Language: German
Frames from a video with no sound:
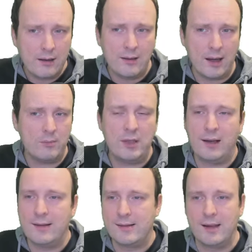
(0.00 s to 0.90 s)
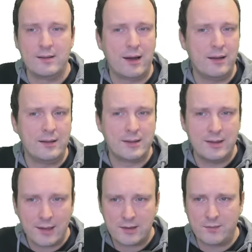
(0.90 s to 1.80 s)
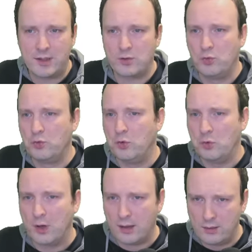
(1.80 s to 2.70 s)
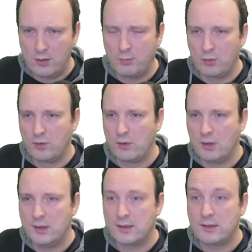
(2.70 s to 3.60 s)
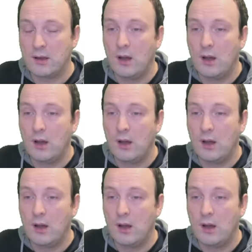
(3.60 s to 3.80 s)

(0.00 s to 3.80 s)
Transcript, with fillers: Da habt ihr ein zentrales NAS, was gut genug angebunden ist